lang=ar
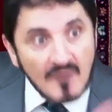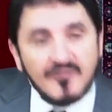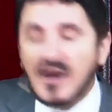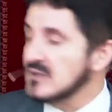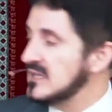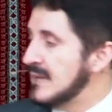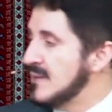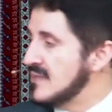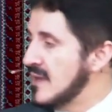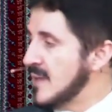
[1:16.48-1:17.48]
فقط لكي
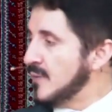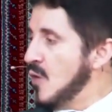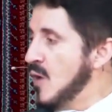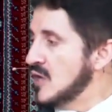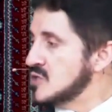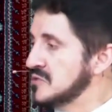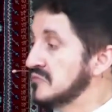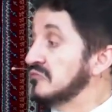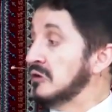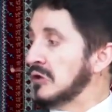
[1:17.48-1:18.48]
ماذا؟ يبقى هو ايش؟
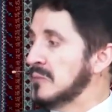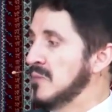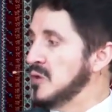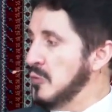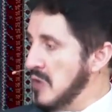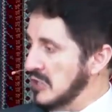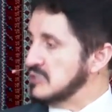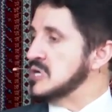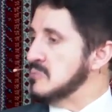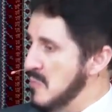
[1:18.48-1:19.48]
في القمة انه هو
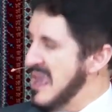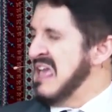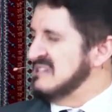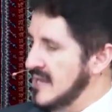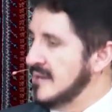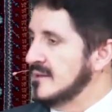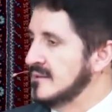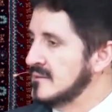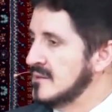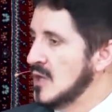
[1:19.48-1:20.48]
يعني شيء مميز يعني.
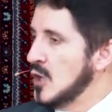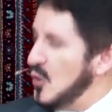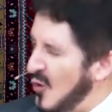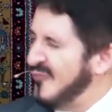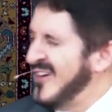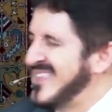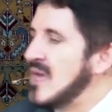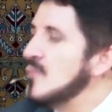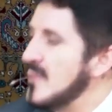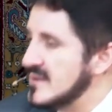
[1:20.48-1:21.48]
الحفاظ
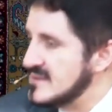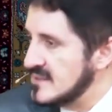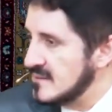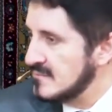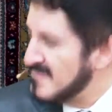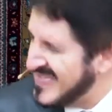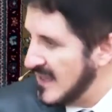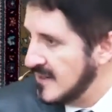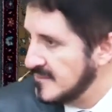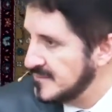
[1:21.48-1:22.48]
غير مميزين،
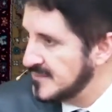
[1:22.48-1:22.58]
مثلا